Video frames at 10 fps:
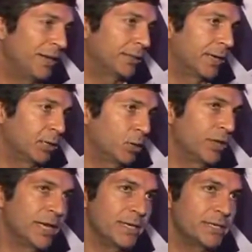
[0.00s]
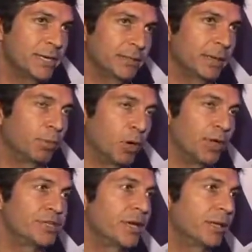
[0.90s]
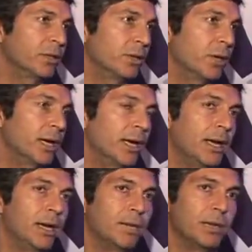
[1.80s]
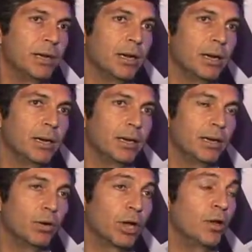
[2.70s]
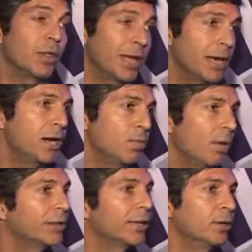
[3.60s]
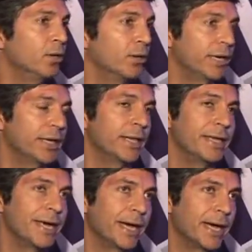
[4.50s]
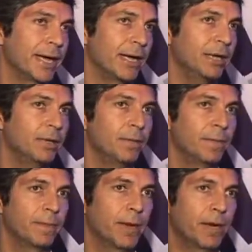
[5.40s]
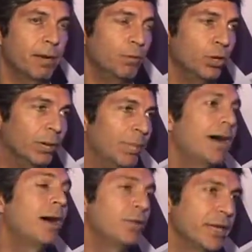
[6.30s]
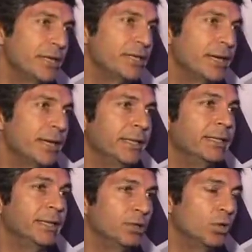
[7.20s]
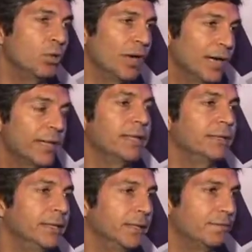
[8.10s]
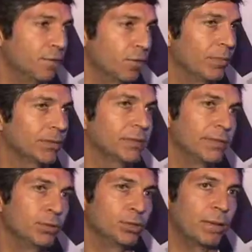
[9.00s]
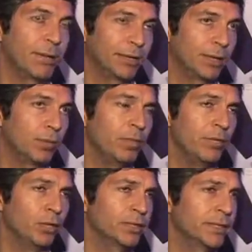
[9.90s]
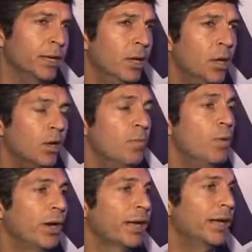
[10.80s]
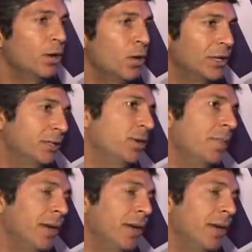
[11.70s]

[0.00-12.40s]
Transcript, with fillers: penetrando audiencias, aprovechando lo que nos dan las nuevas tecnologías de llegar a, más audiencias en distintos lugares de distintas formas. Esa es nuestra meta 2012, como un escalón hacia